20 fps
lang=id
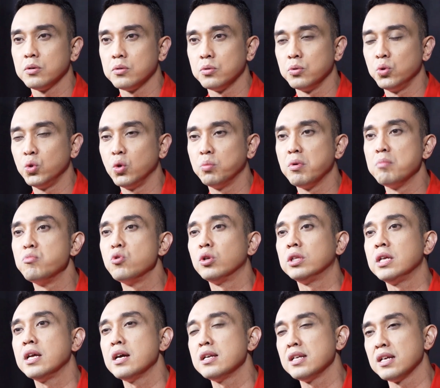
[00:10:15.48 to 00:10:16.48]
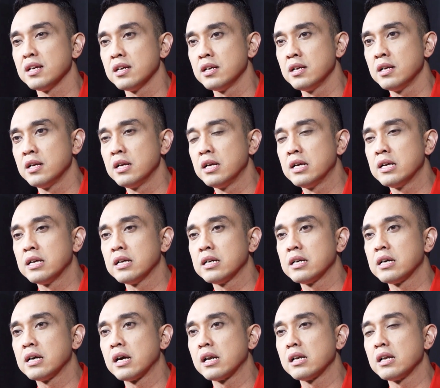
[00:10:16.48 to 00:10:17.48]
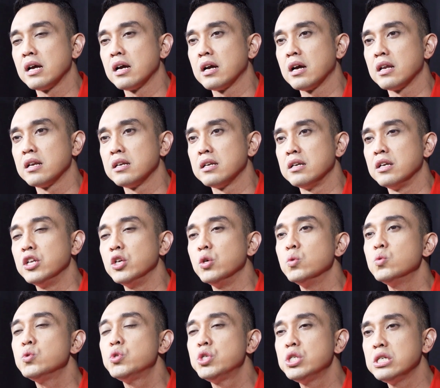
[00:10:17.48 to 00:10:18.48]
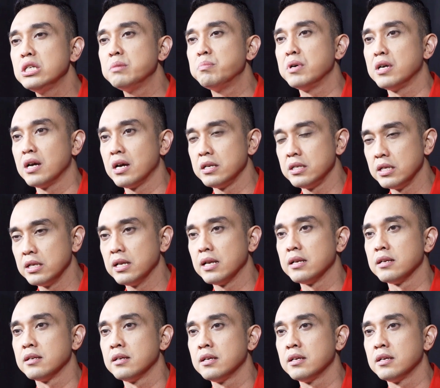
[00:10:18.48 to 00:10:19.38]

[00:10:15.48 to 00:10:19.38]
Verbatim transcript: untuk pembuktiannya karena akan diuji di pengadilan